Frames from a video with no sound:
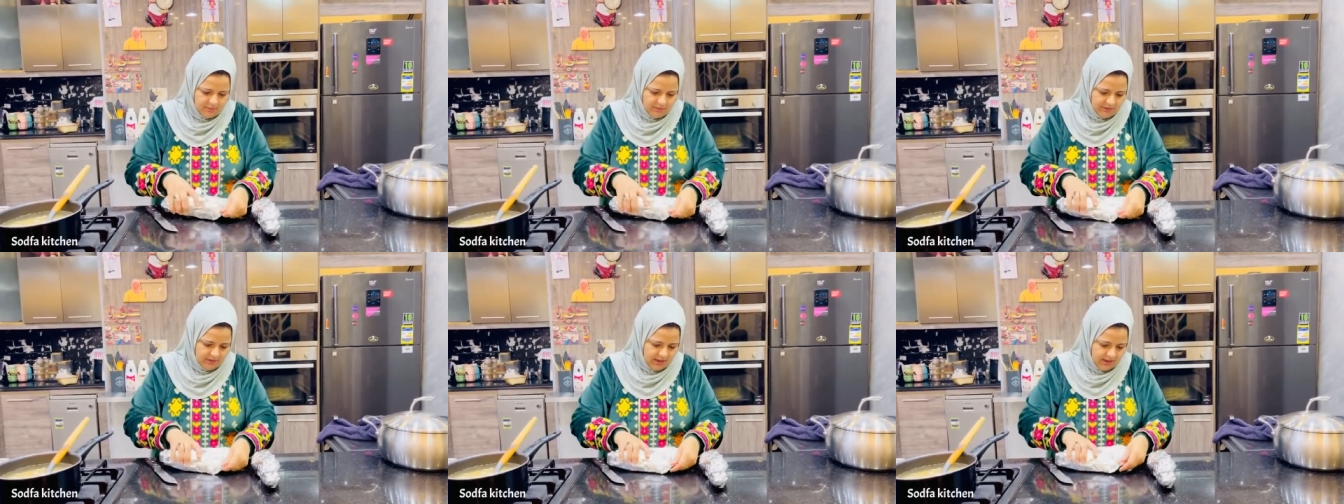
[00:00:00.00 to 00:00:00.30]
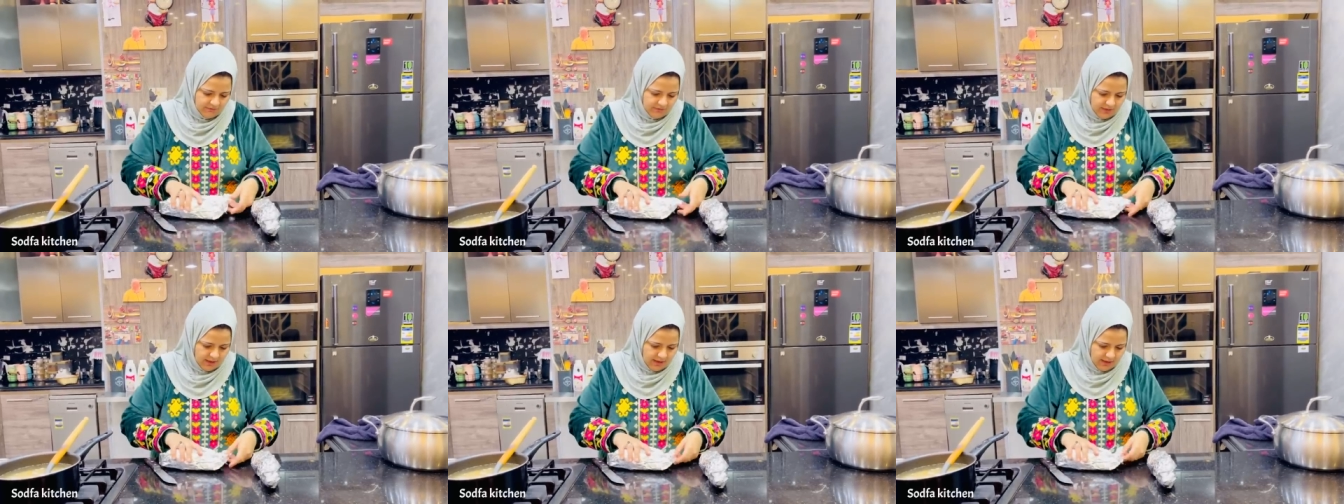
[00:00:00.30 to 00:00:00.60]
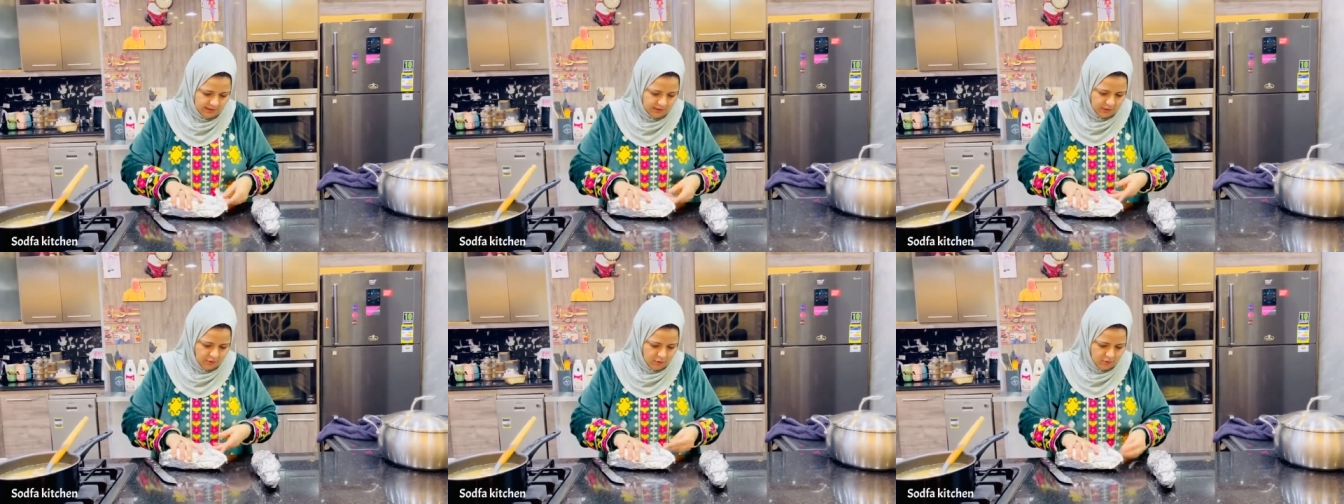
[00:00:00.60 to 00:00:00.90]
منها فيها
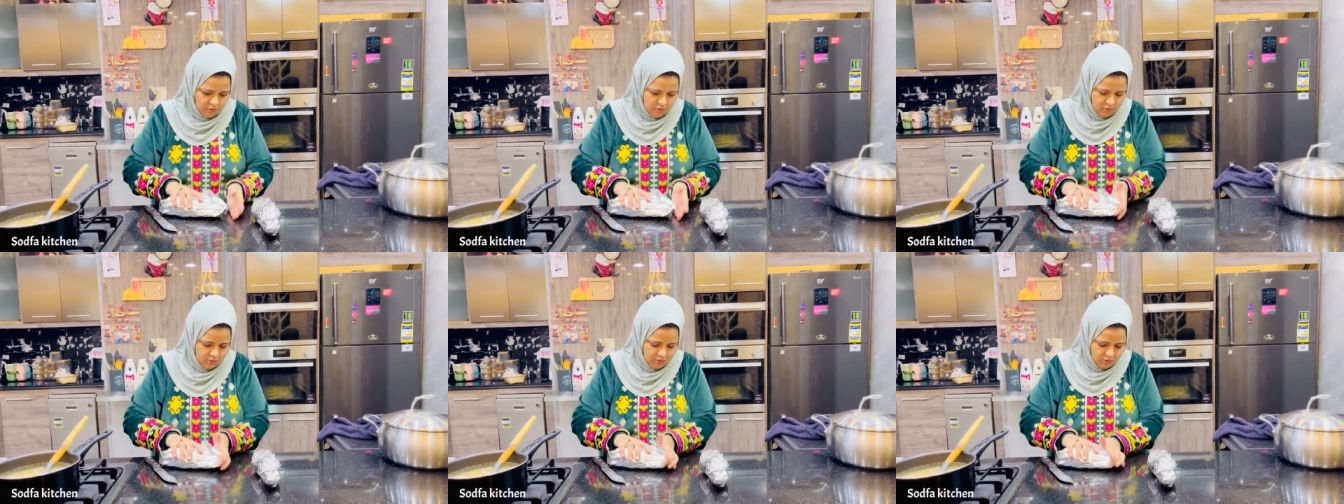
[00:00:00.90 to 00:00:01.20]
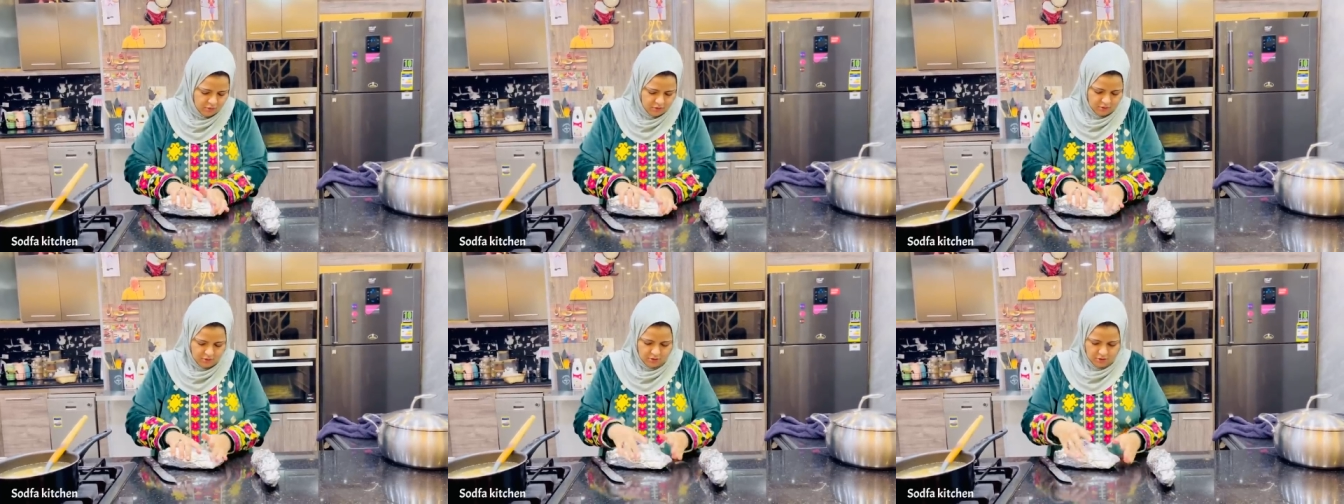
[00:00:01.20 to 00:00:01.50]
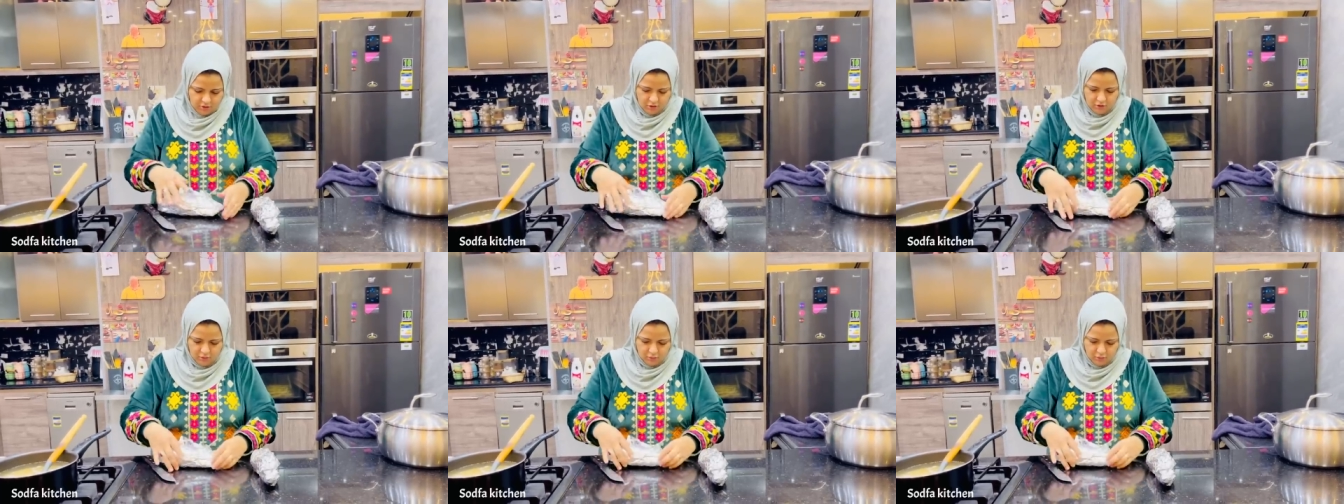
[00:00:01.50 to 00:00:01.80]
كده اهو
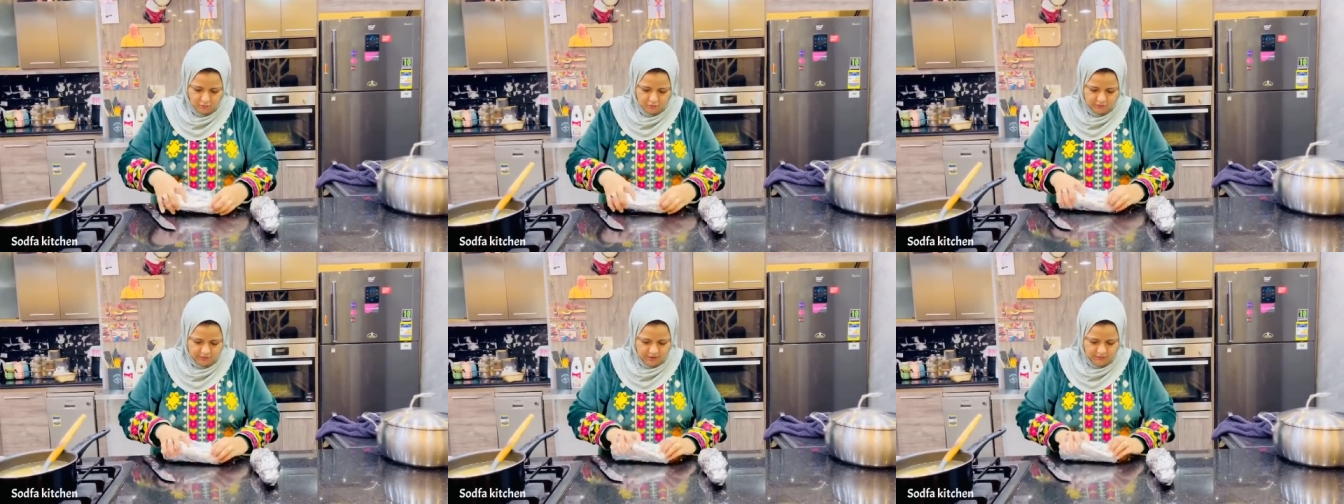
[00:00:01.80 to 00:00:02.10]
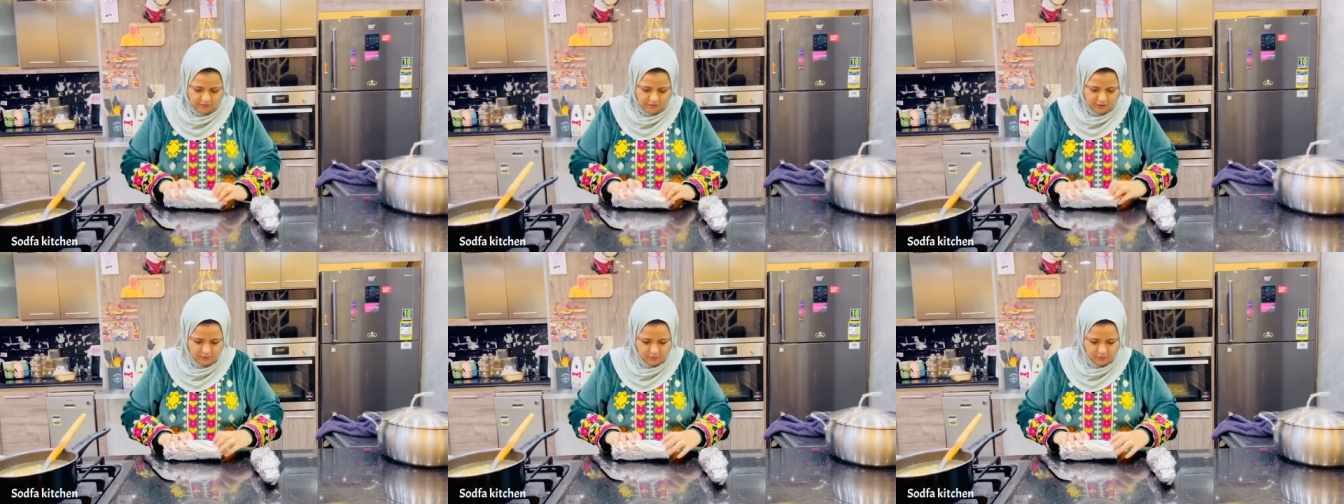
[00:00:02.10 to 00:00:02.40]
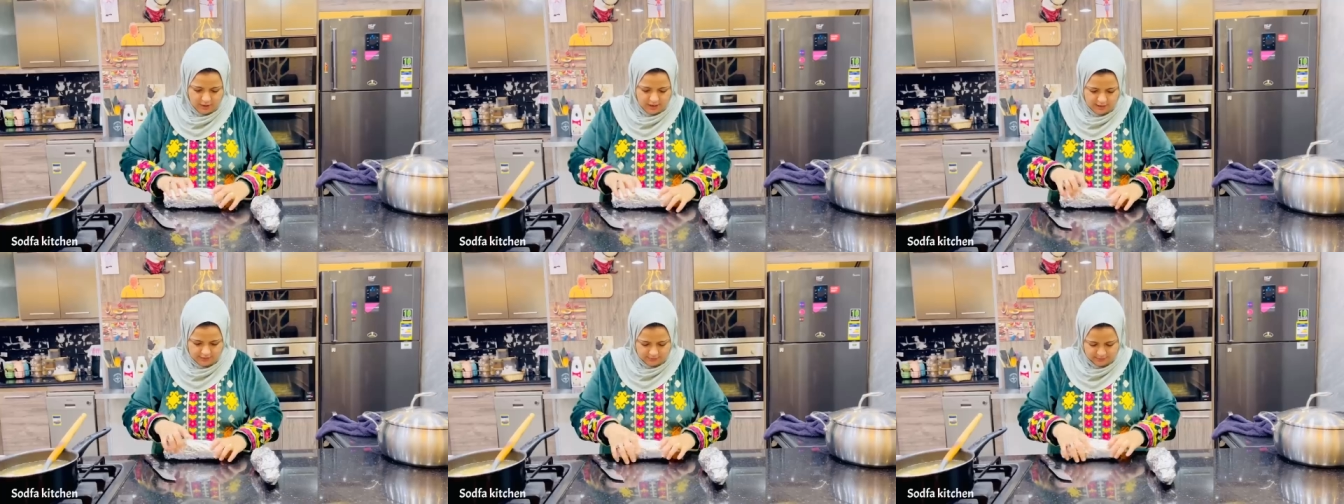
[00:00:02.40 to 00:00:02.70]
وفي نفس
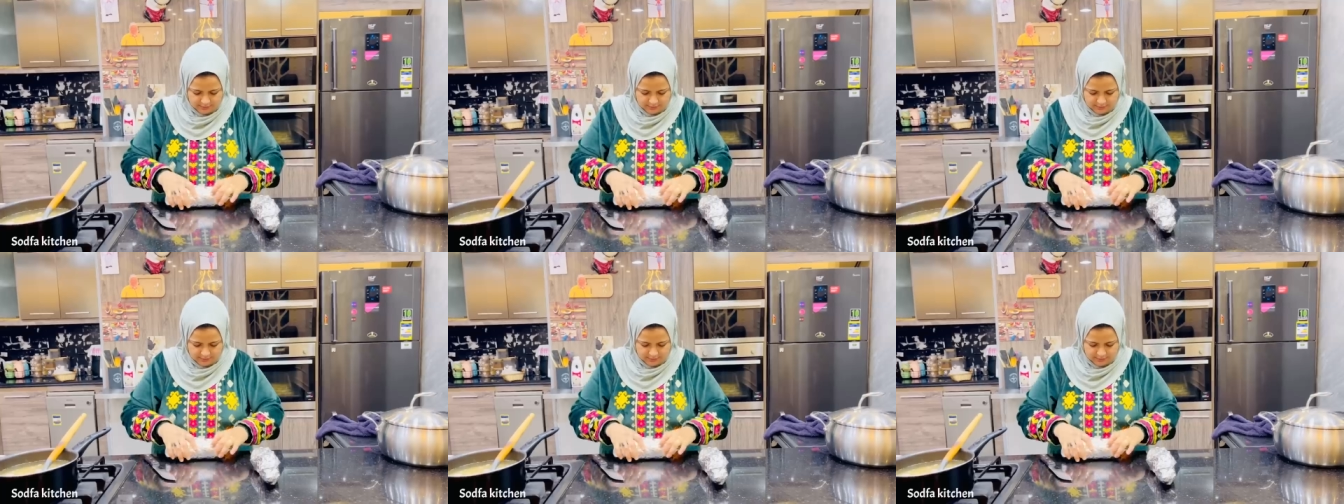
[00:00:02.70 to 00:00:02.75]
الوقت